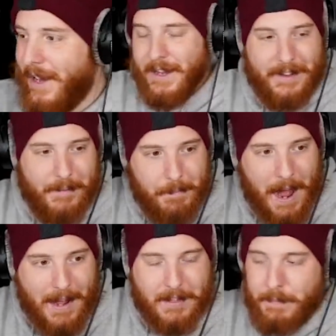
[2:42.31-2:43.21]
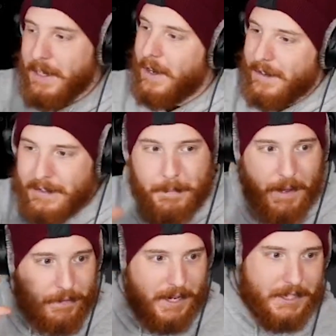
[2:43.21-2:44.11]
Ist ein Maßbier? Ist eine
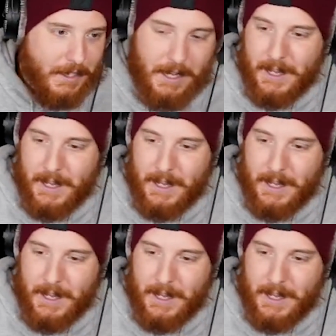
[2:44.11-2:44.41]
Bierflasche?